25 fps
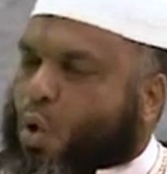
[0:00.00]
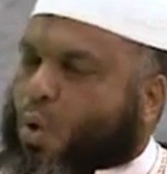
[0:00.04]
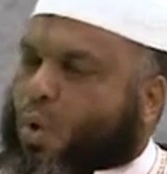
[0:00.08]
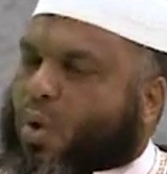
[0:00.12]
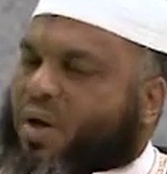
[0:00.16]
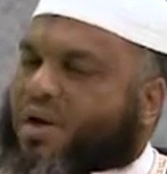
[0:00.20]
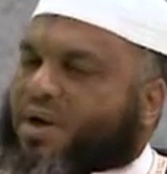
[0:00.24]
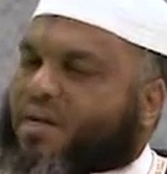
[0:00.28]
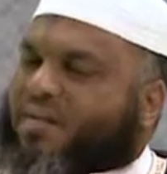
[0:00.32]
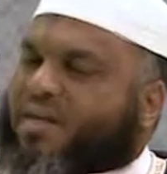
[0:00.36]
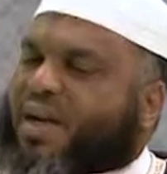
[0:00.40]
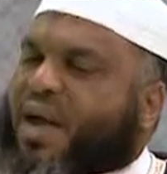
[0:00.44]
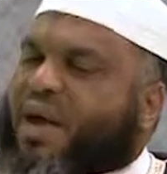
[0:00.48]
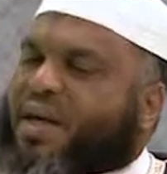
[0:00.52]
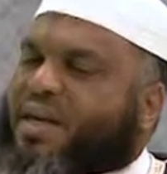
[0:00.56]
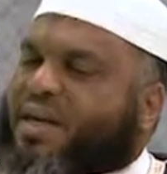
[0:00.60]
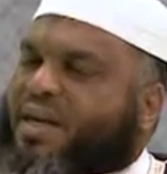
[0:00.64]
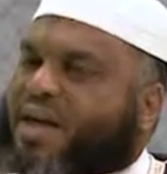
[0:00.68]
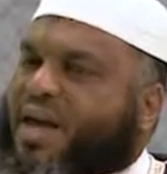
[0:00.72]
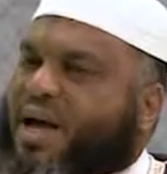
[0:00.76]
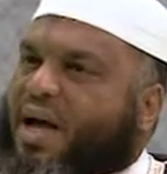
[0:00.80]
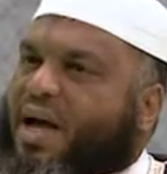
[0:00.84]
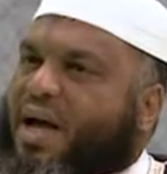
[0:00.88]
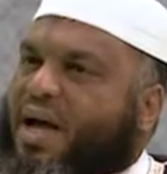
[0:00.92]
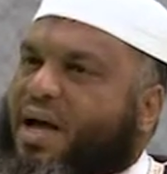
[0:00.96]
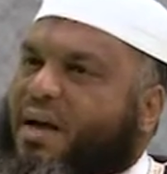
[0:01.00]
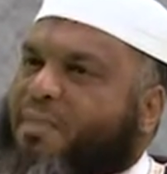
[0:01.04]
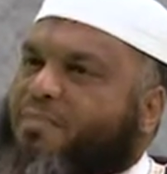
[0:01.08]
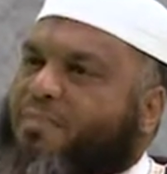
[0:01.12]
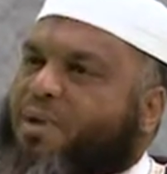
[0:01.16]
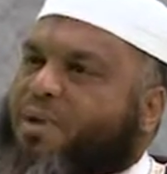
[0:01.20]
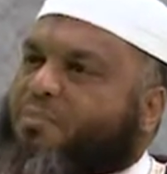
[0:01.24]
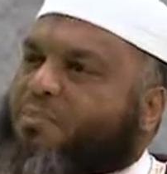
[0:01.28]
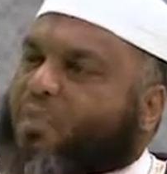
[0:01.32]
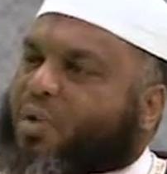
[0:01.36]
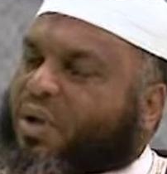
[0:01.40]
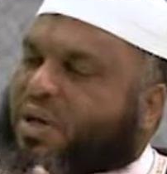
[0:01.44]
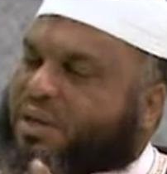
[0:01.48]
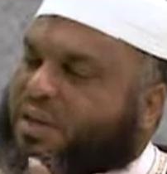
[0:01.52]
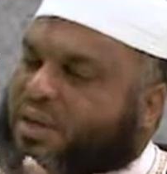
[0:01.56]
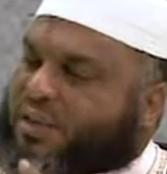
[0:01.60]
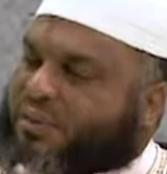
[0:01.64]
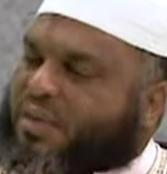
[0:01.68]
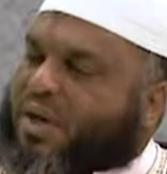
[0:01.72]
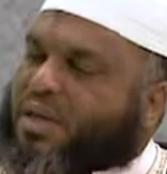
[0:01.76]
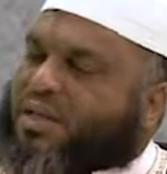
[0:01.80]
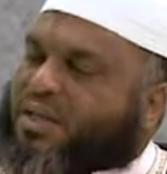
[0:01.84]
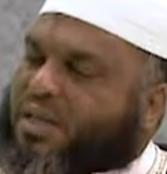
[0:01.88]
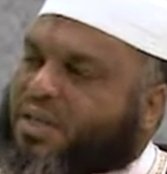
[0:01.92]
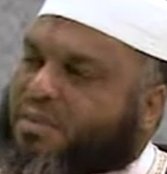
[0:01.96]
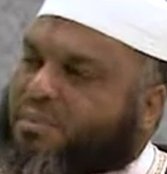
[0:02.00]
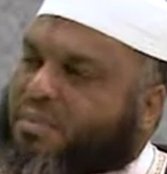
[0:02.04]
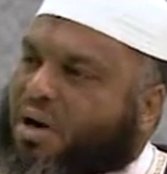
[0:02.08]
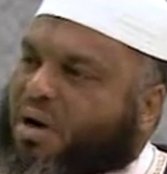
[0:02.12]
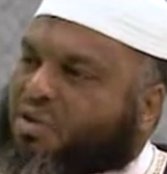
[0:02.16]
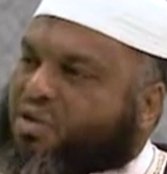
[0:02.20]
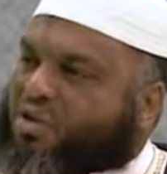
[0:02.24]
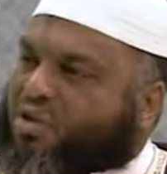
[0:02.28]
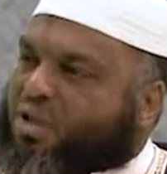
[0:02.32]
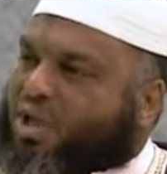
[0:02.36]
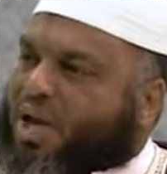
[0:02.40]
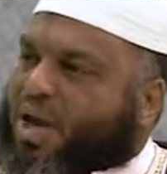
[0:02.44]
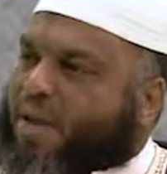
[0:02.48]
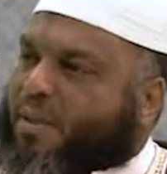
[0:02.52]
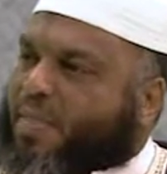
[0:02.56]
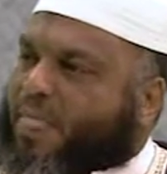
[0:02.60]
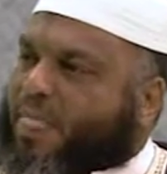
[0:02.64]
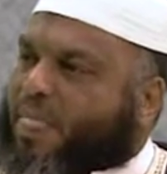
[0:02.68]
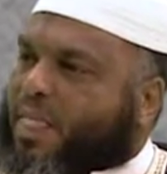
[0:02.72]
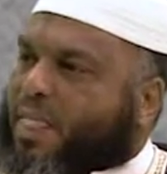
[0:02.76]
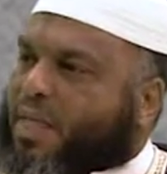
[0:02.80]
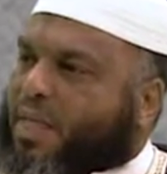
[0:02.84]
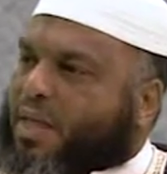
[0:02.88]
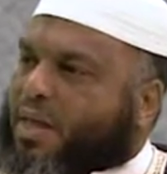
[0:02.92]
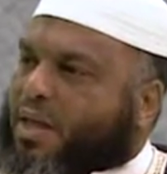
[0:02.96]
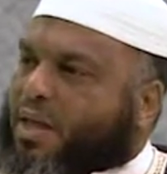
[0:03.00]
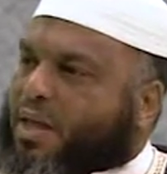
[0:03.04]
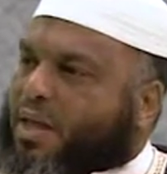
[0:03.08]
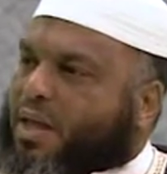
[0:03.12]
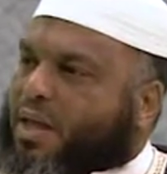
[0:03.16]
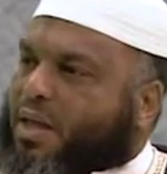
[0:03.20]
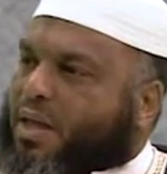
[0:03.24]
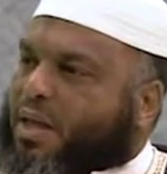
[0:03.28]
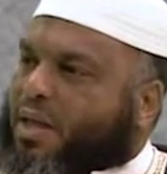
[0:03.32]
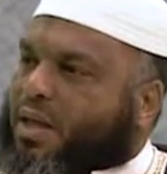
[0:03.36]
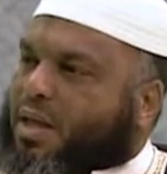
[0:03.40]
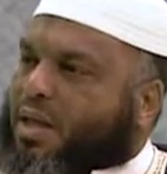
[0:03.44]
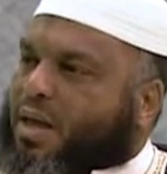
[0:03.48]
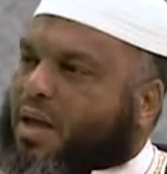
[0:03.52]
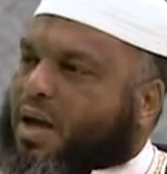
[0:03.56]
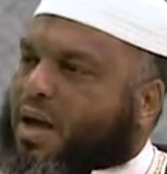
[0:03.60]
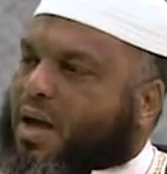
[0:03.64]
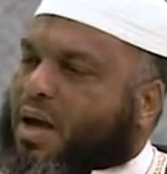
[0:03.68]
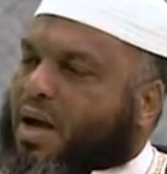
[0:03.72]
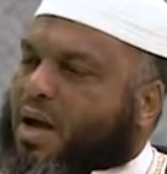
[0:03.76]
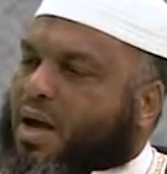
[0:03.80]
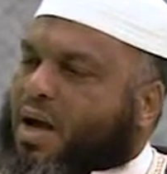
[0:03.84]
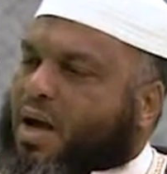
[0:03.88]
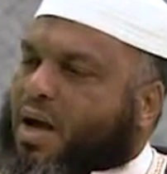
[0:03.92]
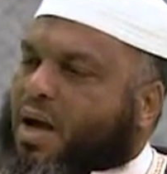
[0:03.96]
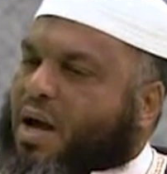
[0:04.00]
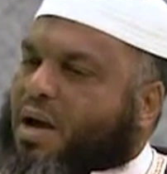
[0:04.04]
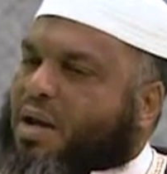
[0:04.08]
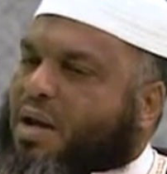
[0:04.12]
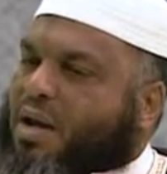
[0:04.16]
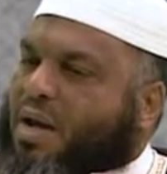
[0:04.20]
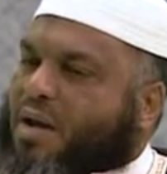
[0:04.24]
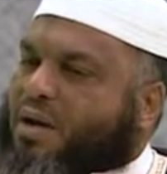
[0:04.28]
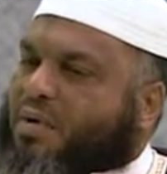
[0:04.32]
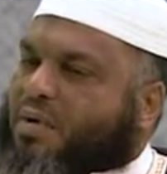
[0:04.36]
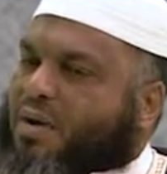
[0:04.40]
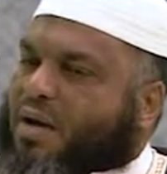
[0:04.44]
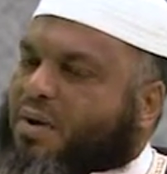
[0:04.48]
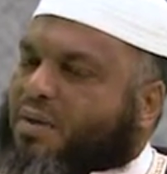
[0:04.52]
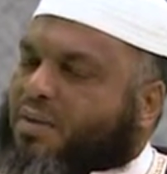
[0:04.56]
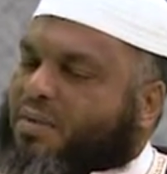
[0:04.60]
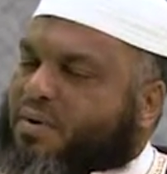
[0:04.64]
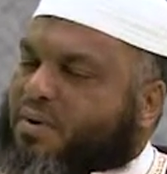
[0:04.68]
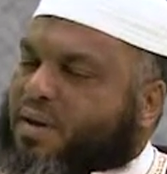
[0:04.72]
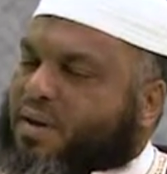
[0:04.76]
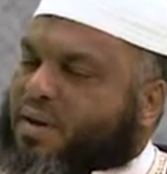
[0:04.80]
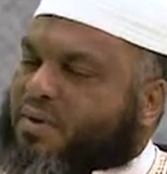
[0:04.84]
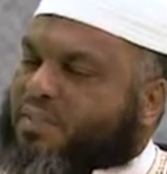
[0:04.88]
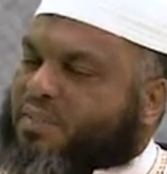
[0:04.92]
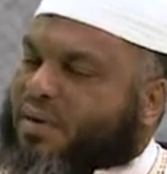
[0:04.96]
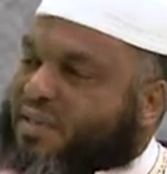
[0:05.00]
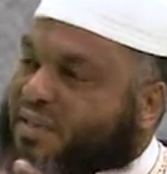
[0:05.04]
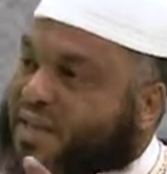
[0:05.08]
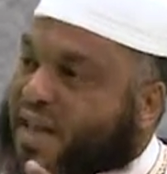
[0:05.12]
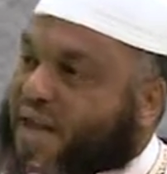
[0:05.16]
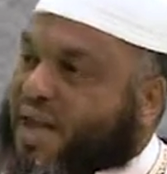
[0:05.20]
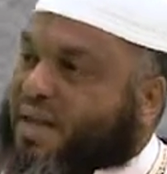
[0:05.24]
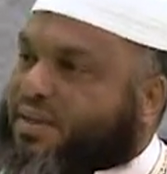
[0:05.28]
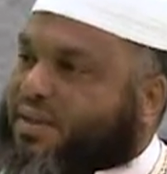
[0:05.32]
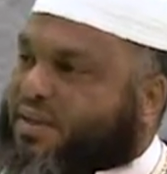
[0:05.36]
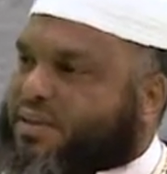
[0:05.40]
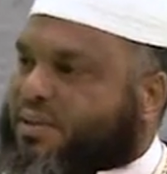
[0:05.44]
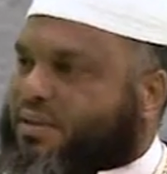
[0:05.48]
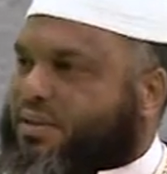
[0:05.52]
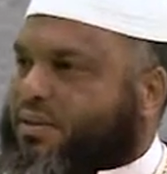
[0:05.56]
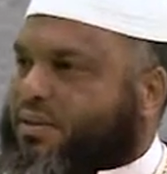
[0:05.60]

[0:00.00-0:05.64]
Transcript: وكذلك من مرادفات المعصية آه، الفساد